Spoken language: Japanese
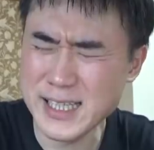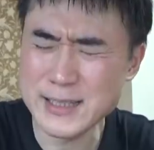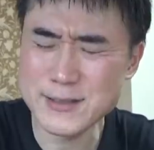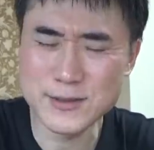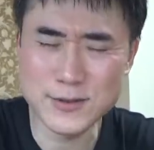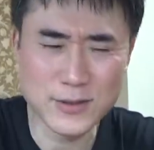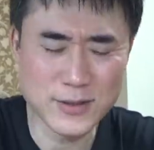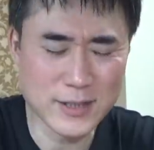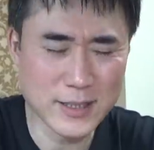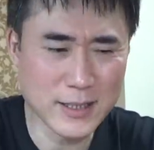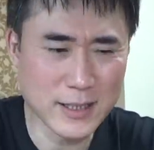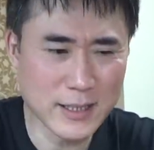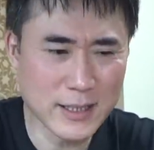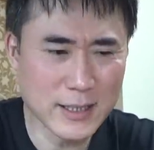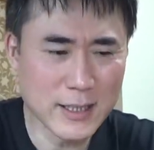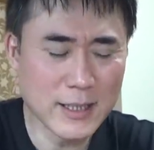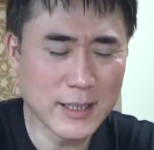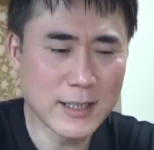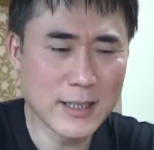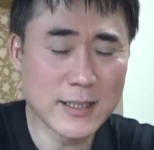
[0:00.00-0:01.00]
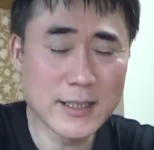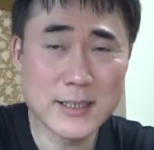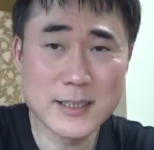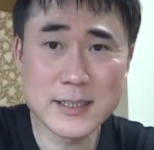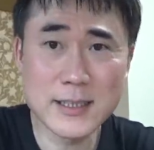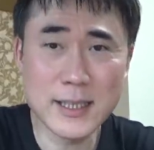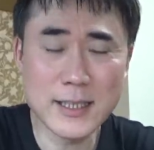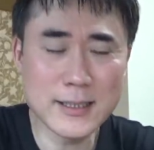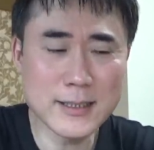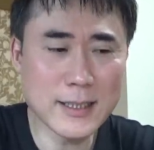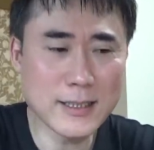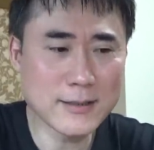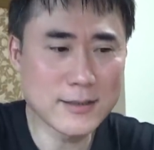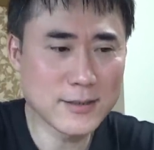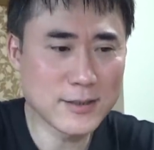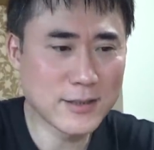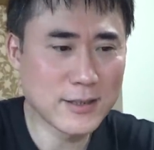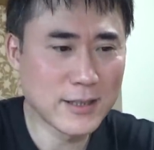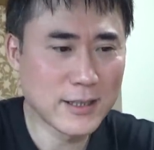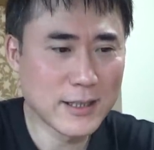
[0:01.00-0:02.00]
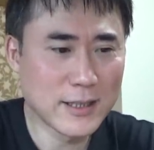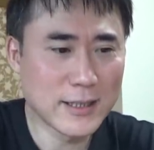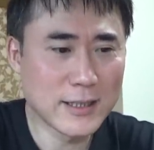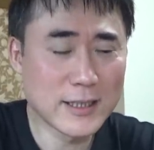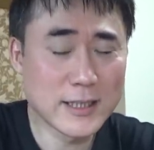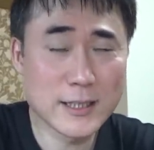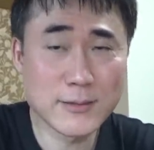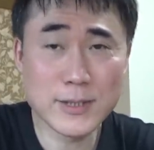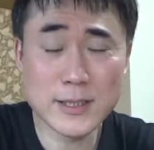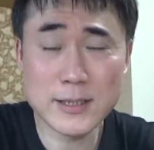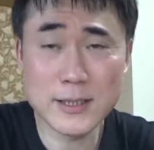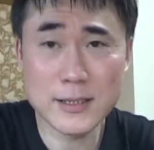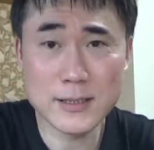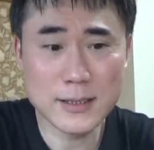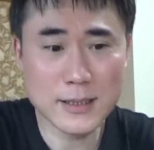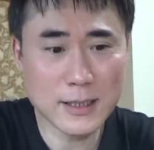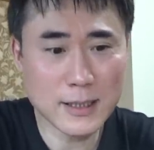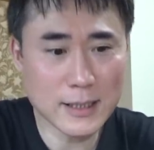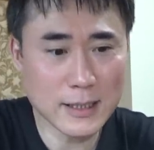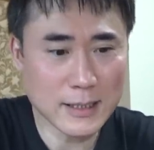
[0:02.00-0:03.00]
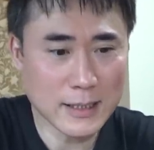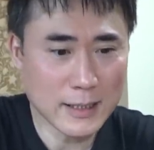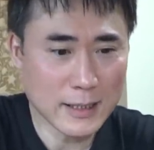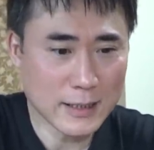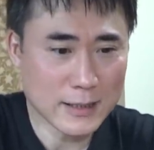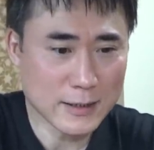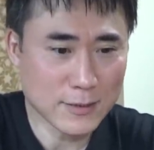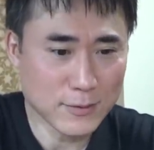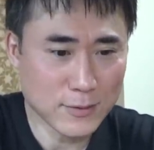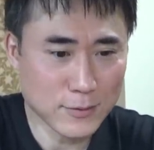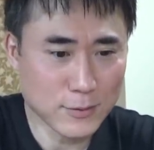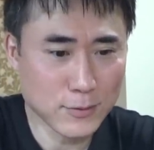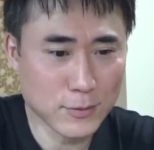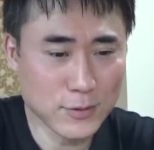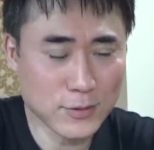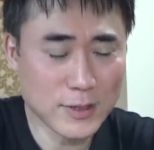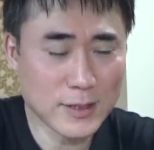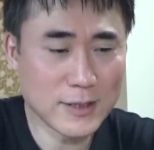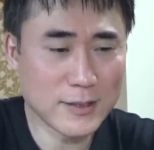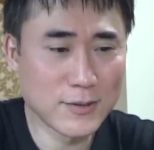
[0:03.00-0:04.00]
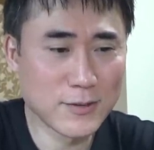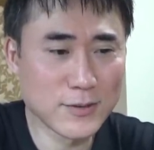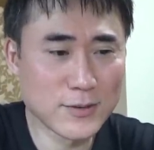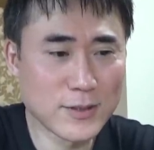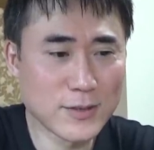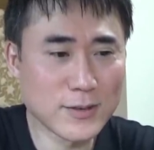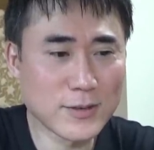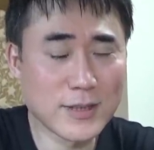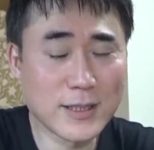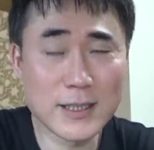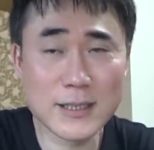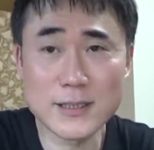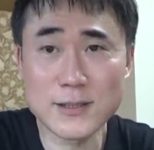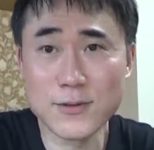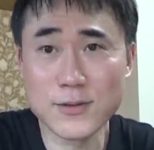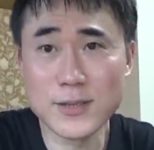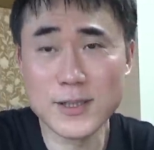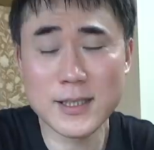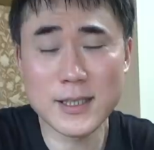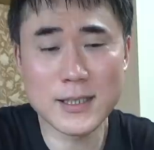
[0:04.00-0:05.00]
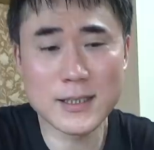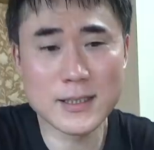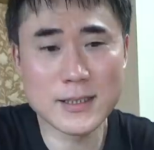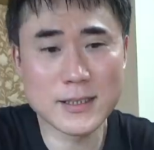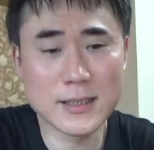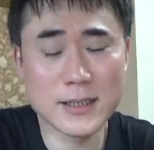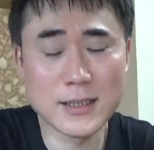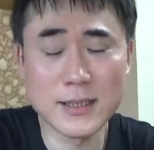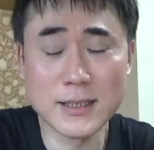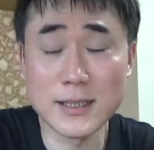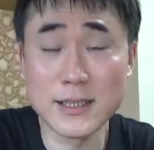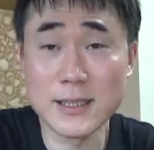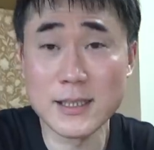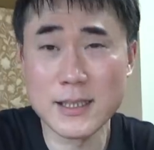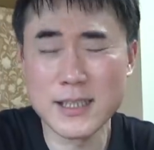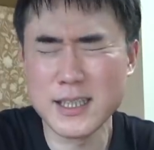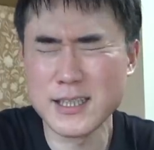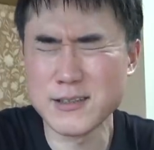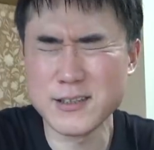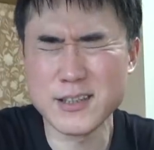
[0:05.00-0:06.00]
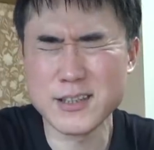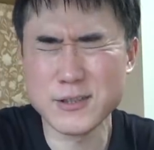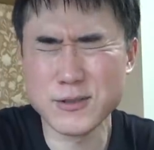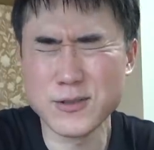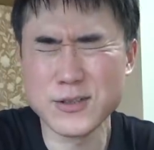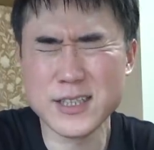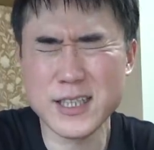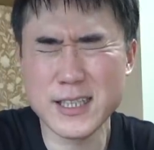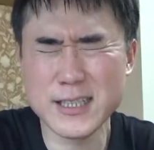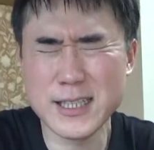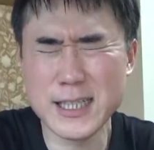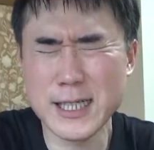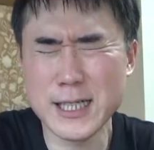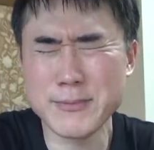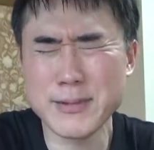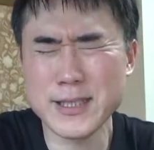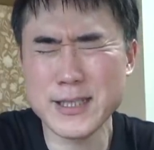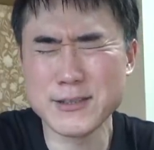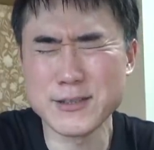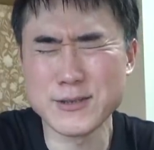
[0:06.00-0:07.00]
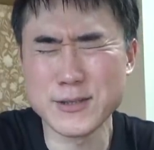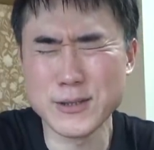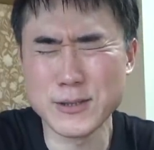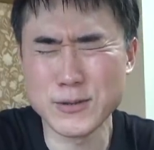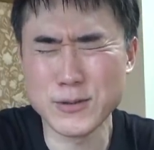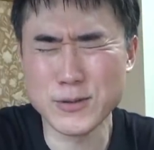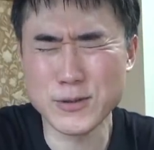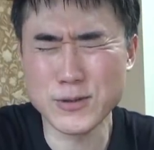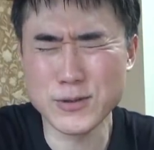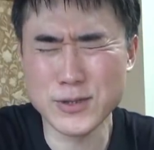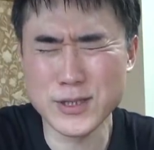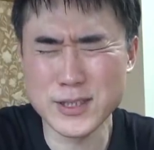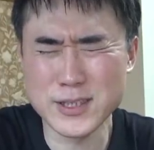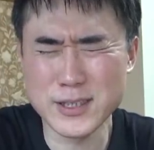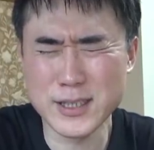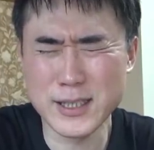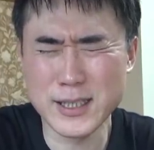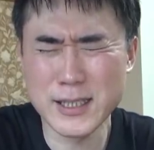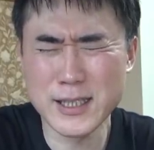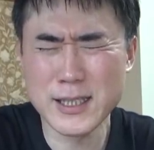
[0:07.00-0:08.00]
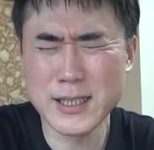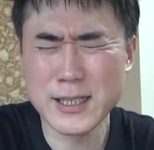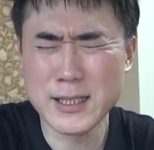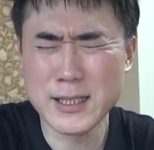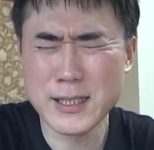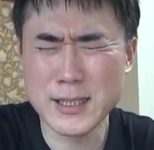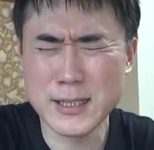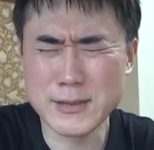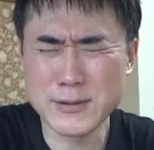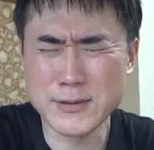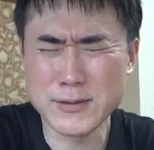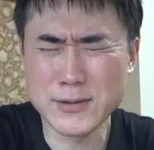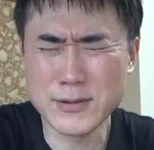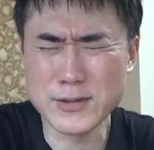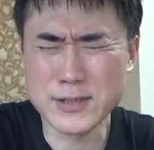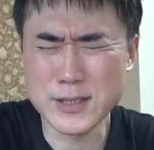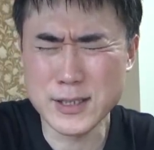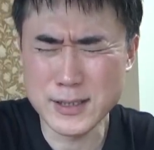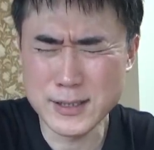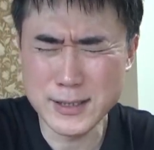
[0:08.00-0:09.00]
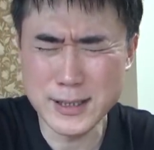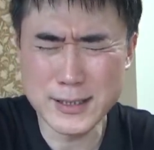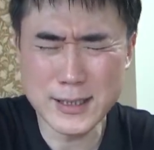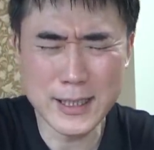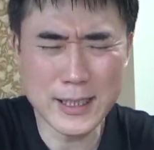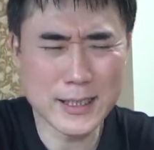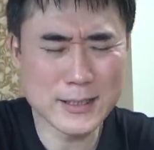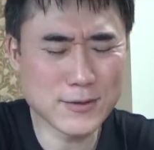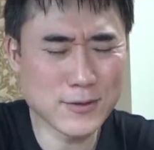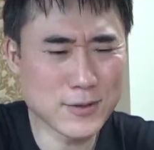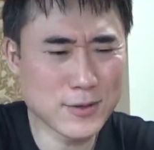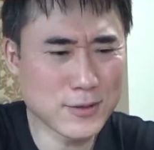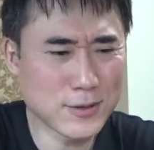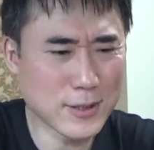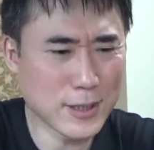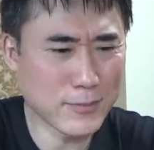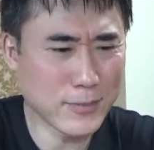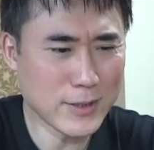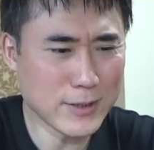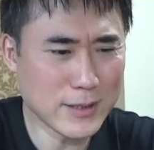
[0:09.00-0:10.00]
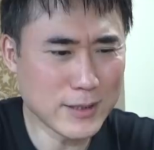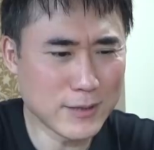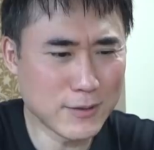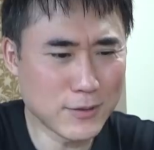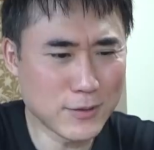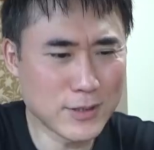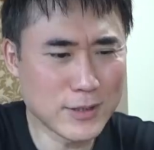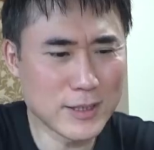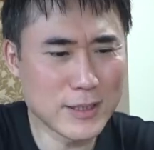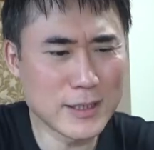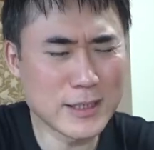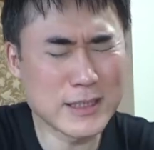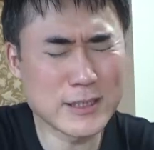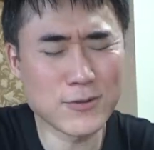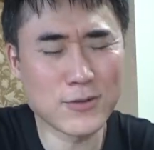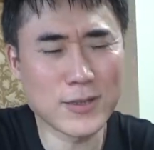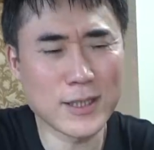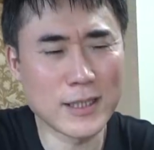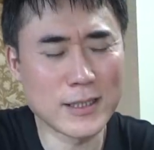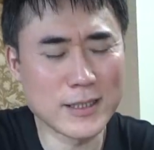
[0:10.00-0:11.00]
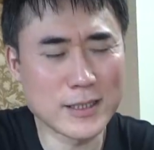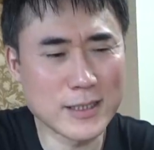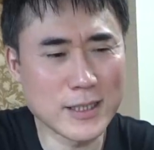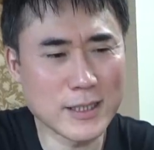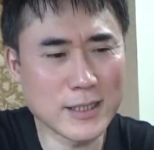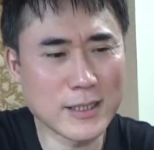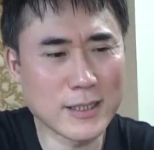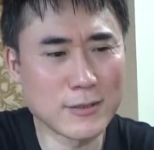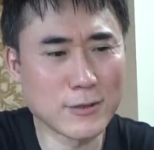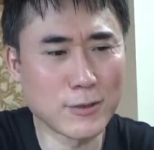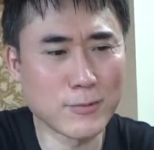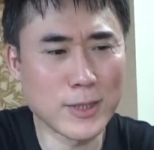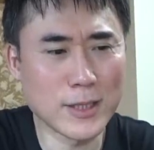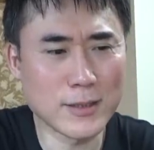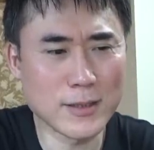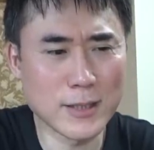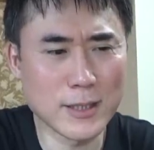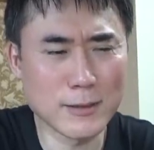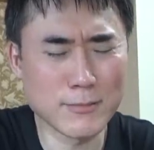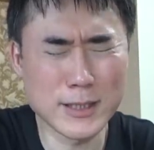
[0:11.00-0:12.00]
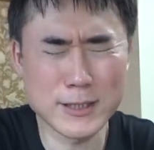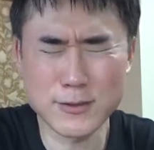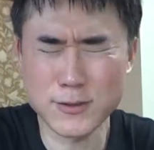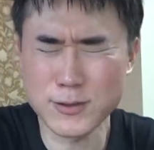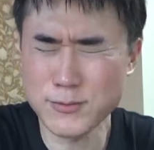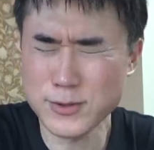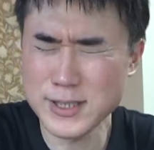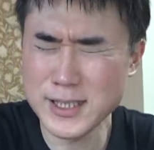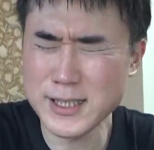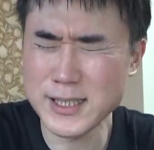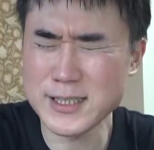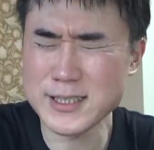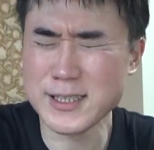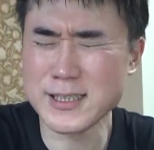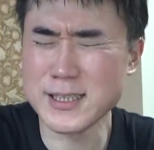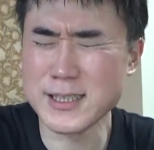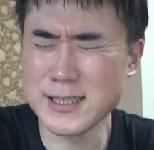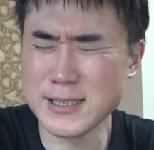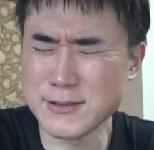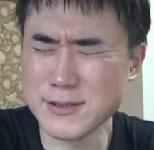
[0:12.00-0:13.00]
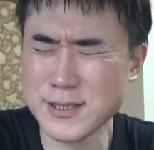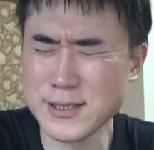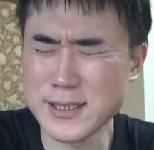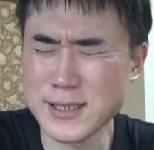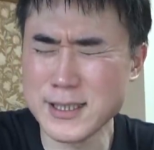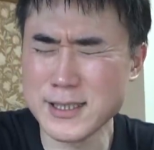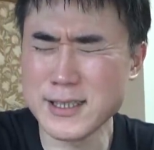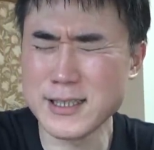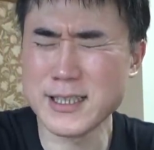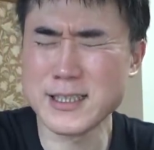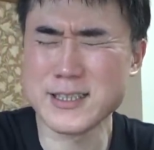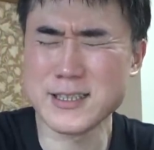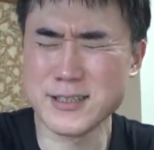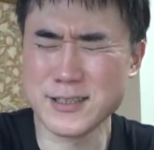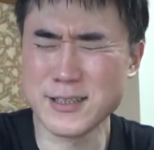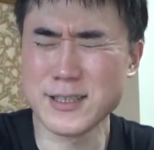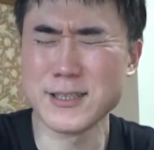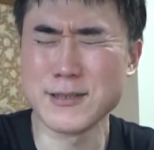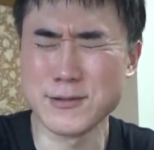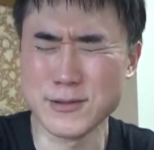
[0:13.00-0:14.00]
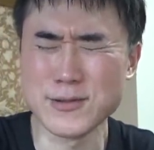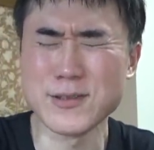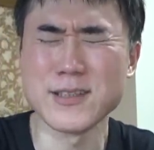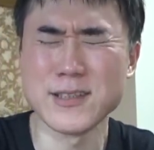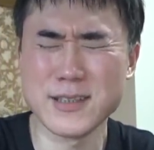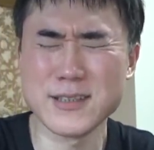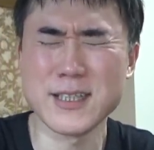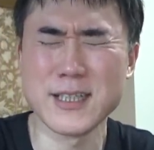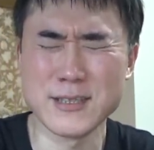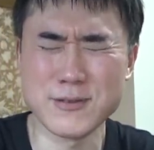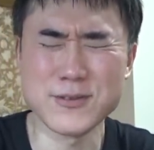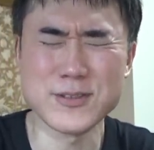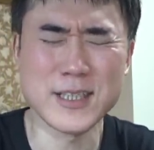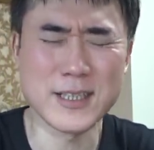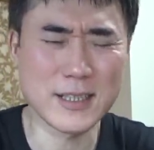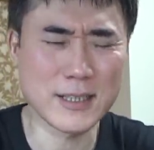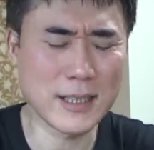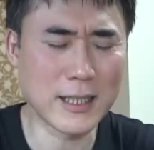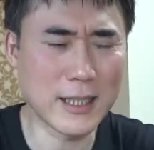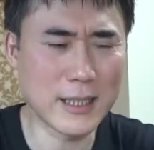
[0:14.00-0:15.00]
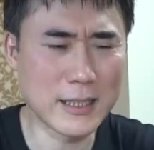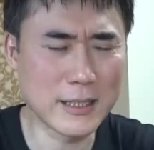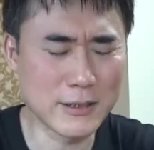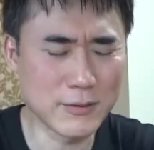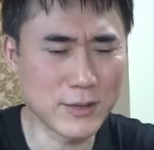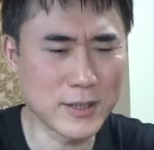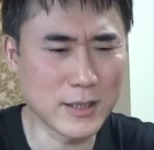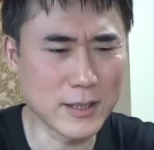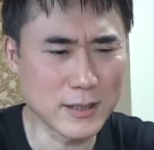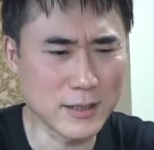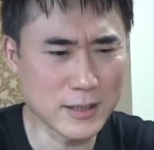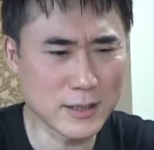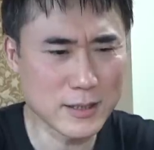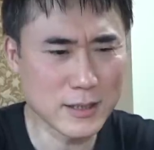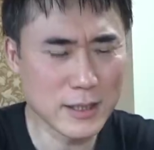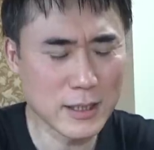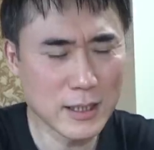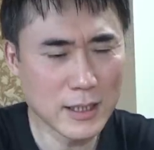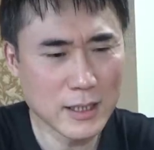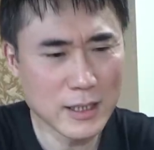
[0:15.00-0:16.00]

ああるので最悪石破さんがその党員票によって総理大臣にあの総裁に選ばれるっていうことをですねあの絶対に排除するために両院議員総会にしたっていうのもあって、まあ、それも二階さんがね裏で操ってる可能性が高いわけです。